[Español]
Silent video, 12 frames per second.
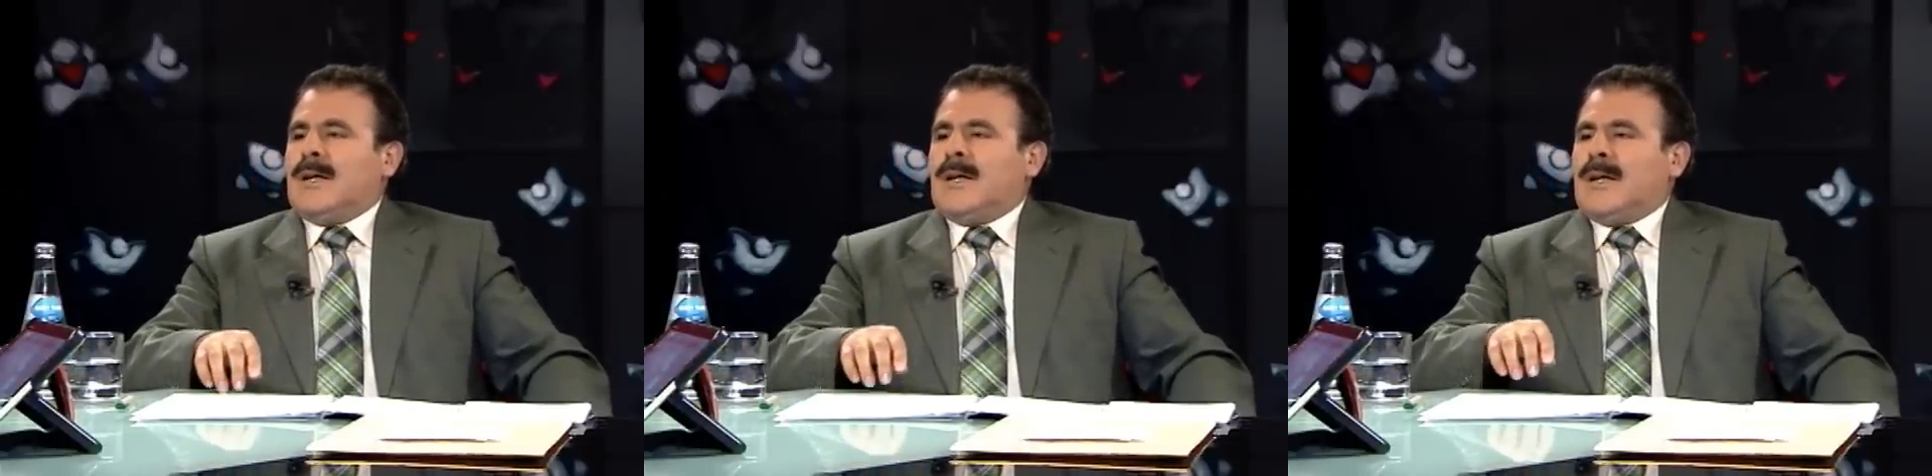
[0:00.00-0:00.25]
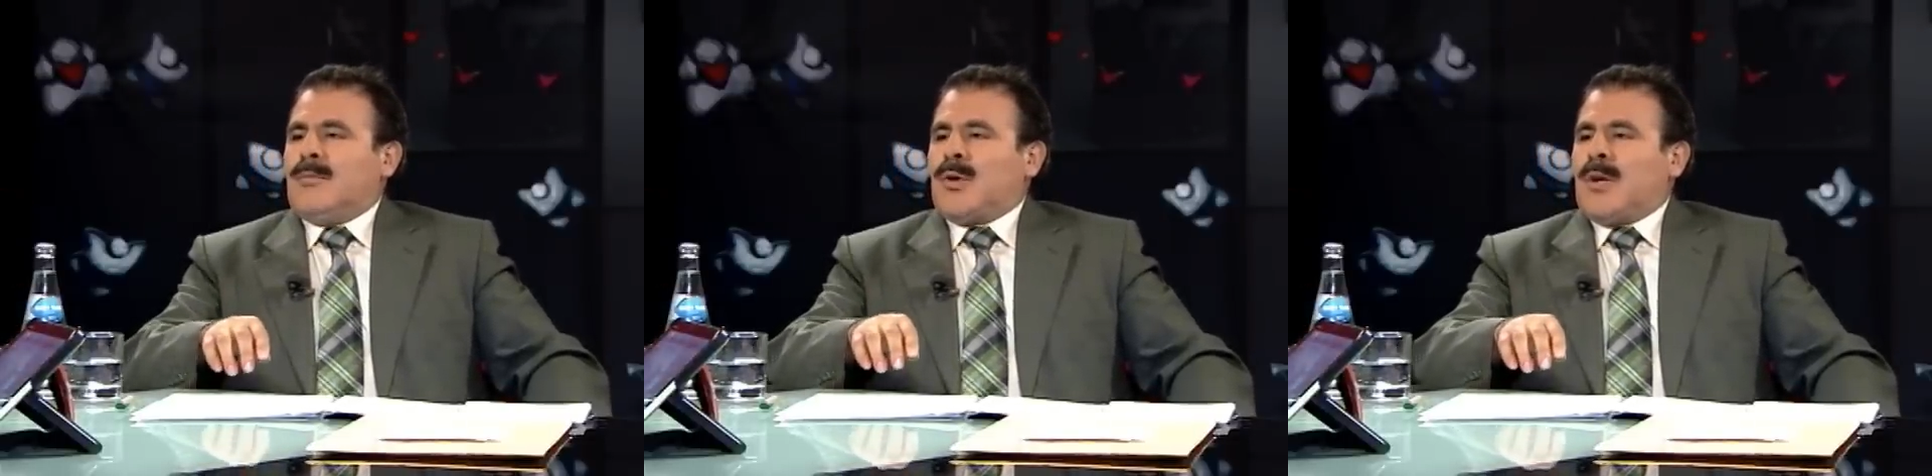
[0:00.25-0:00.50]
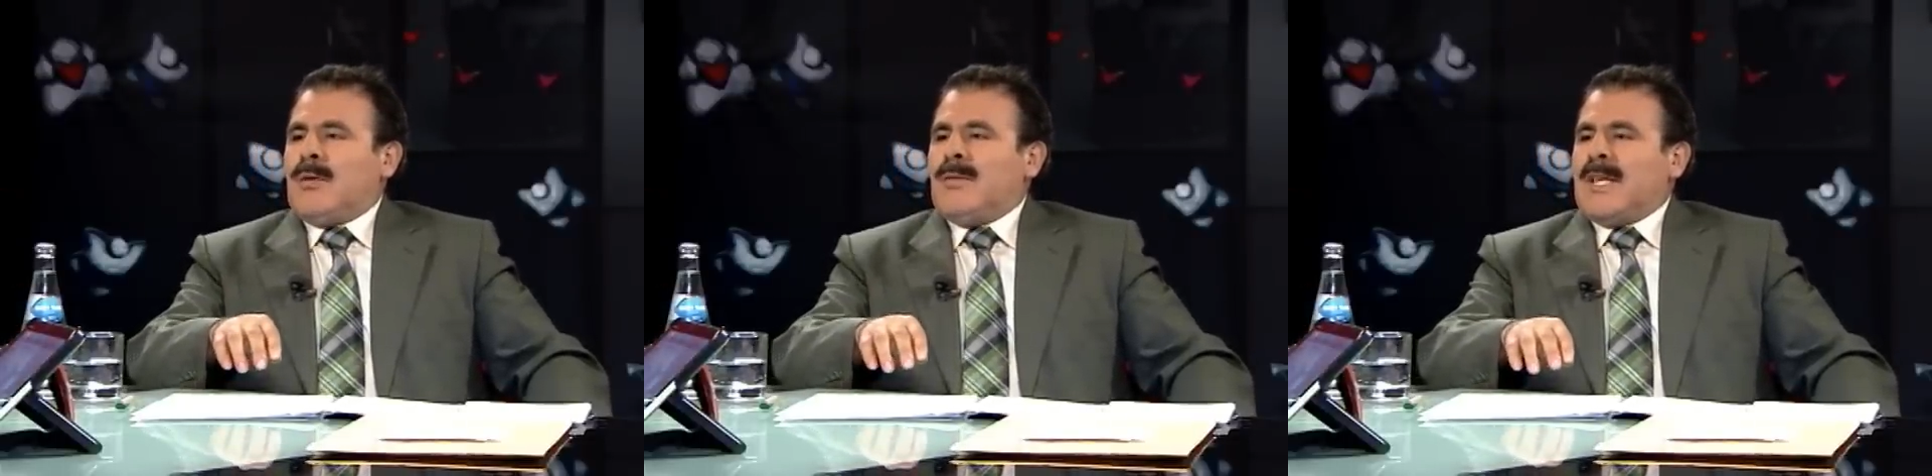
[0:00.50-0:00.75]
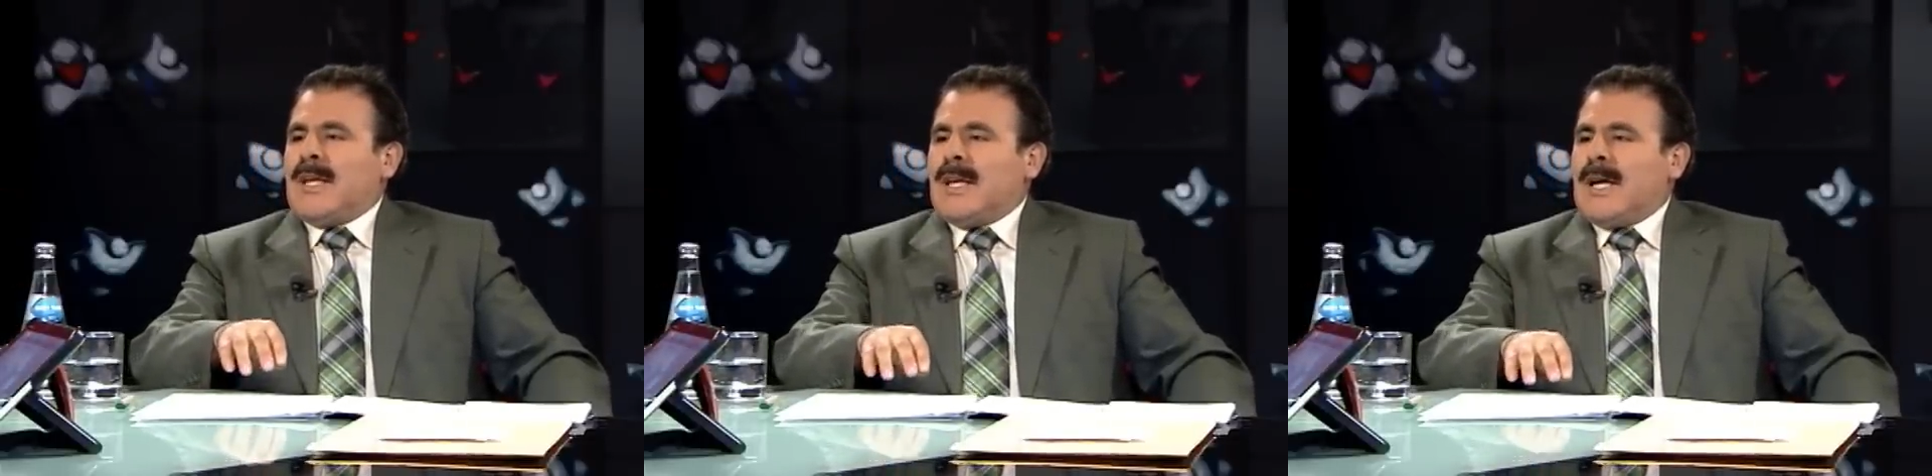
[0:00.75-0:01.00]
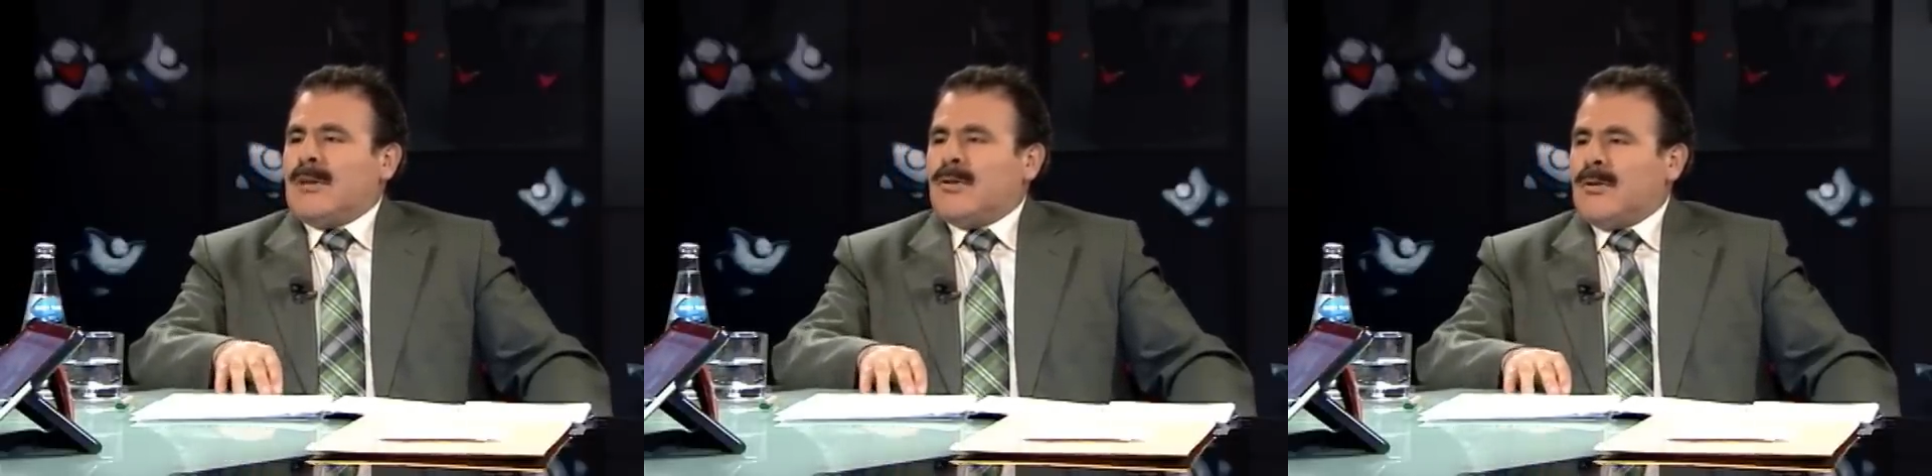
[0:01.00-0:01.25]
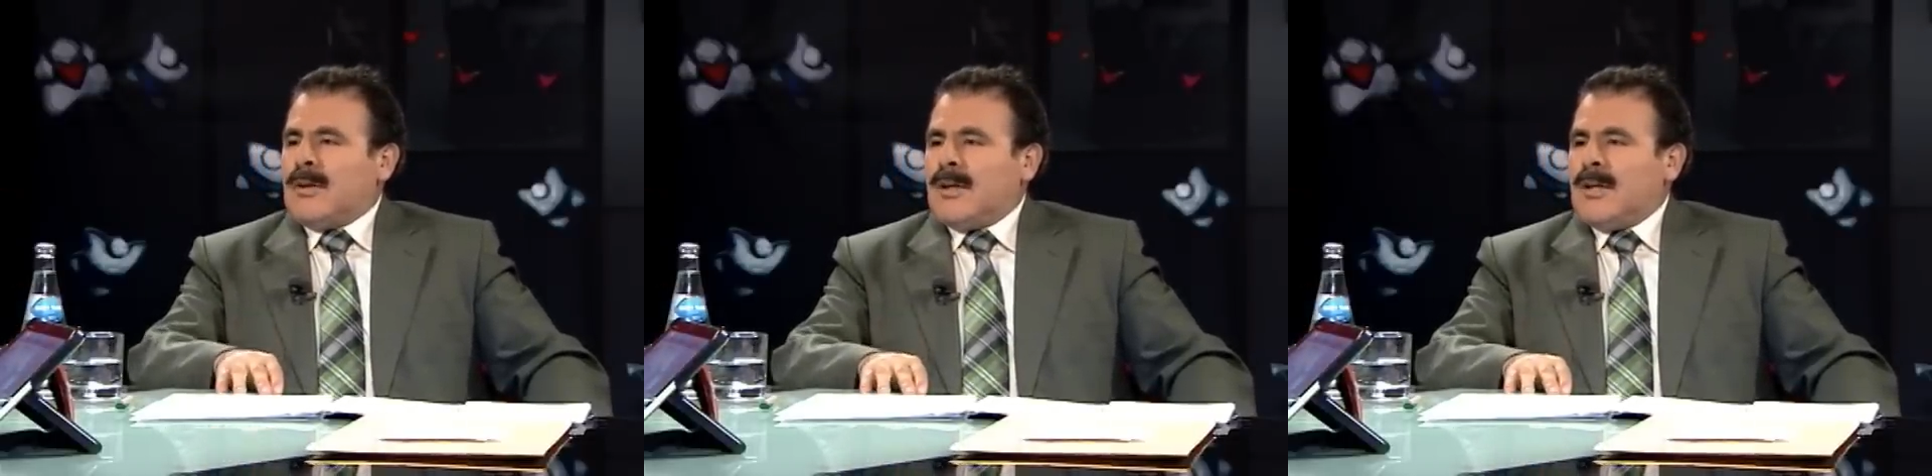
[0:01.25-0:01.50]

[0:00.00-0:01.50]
el problema llanto del